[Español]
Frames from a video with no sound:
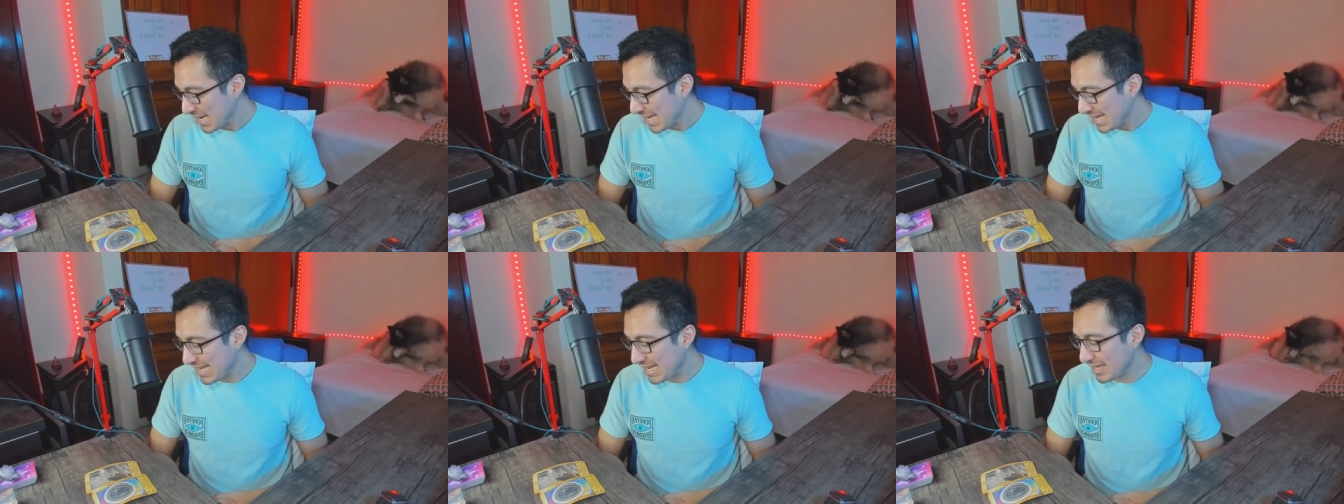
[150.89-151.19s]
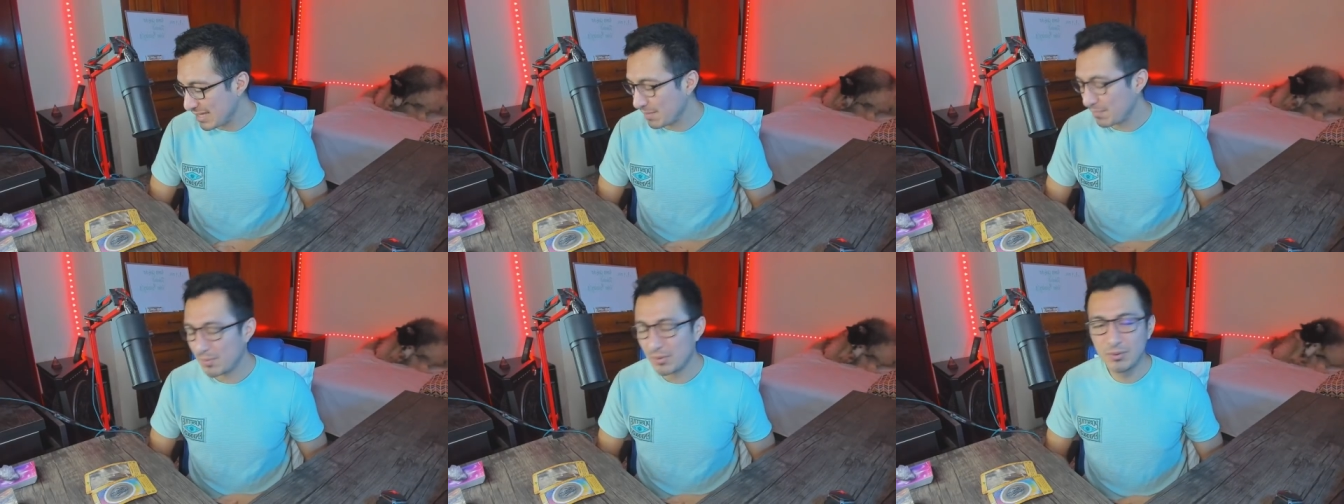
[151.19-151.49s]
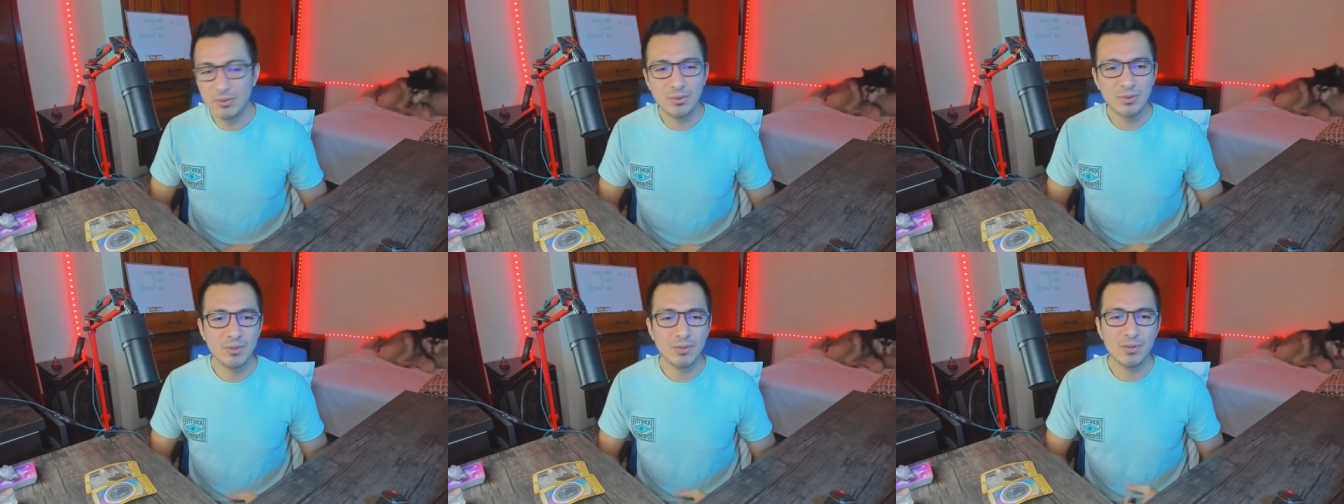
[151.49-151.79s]
Y de
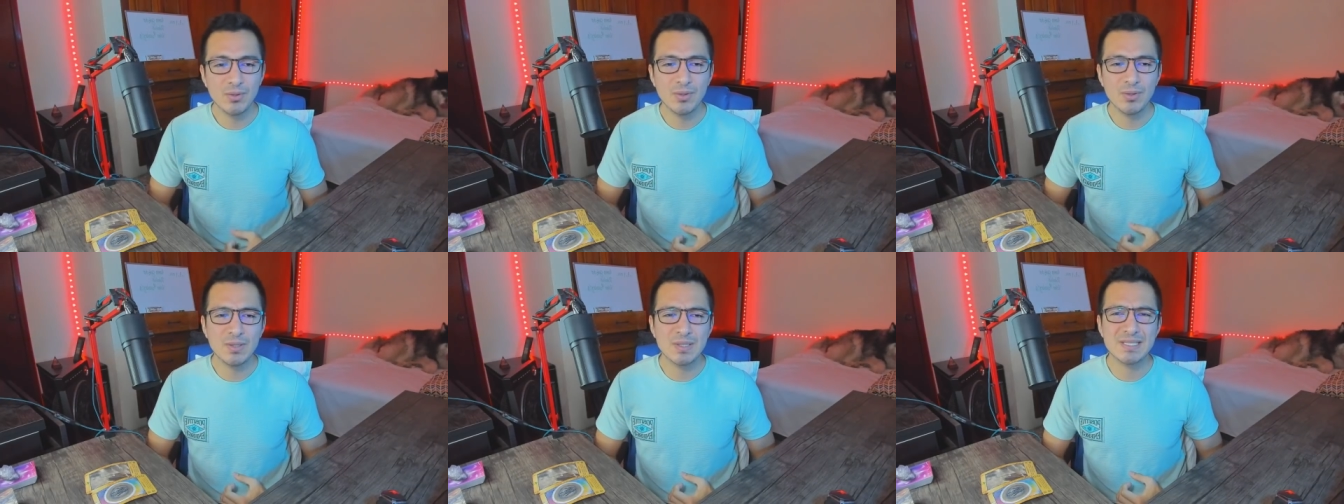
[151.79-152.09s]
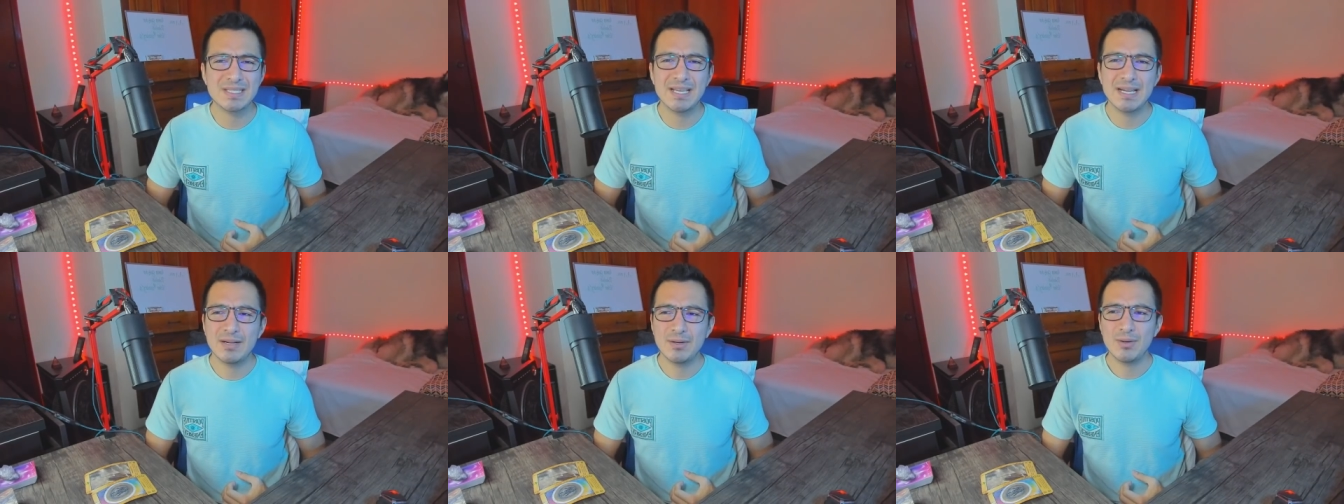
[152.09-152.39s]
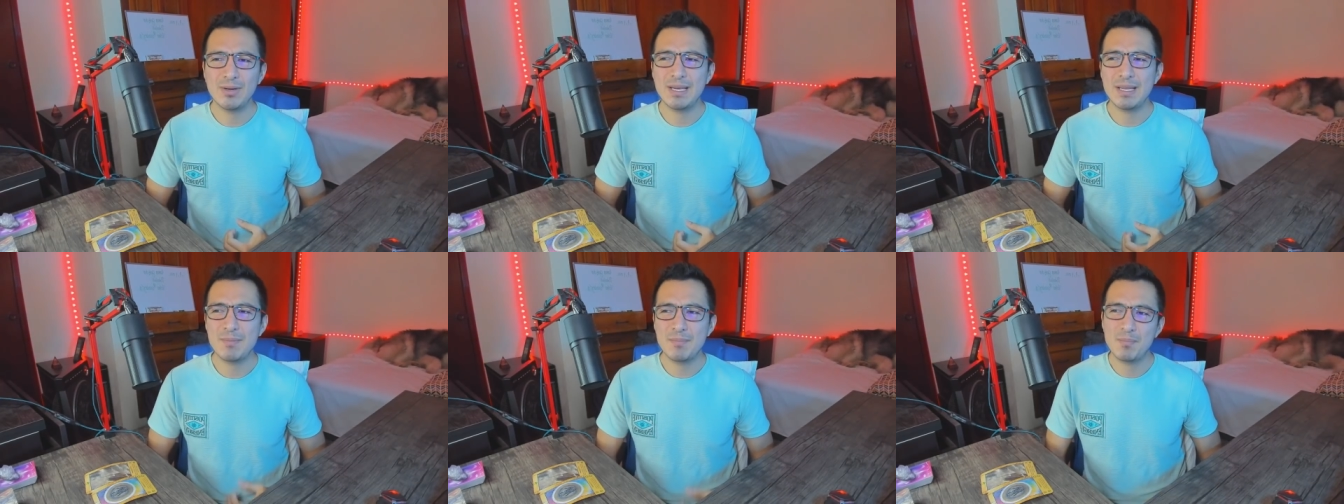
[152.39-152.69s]
pronto ya no
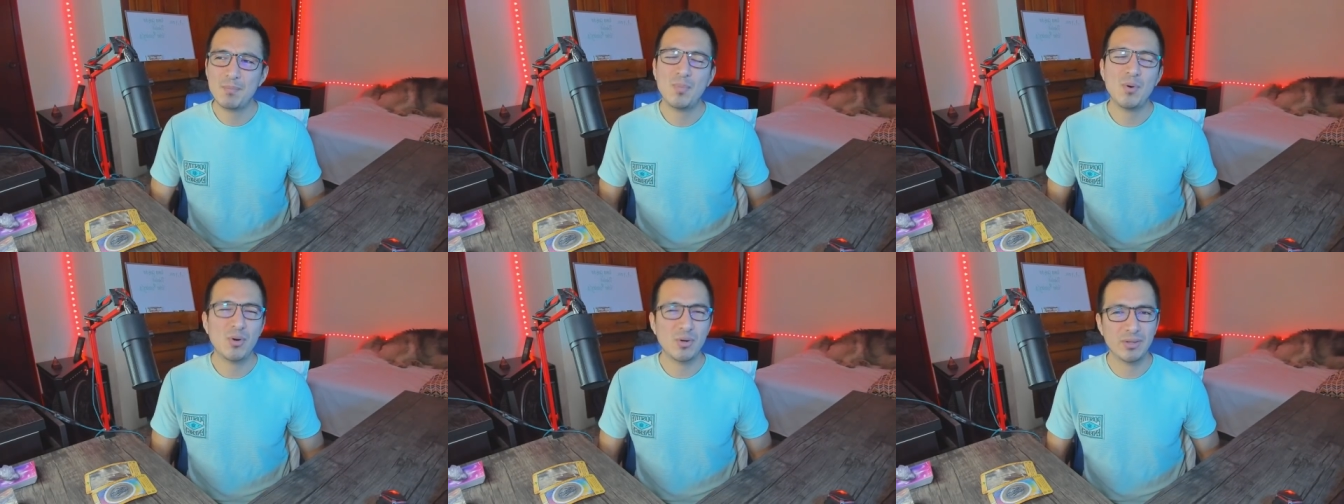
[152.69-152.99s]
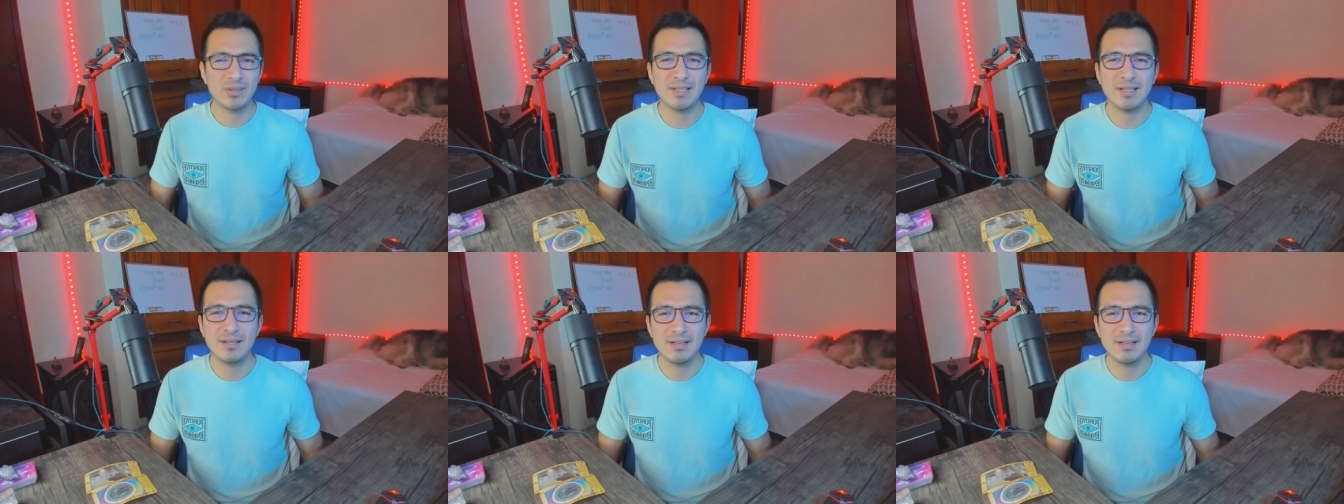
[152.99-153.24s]
le importa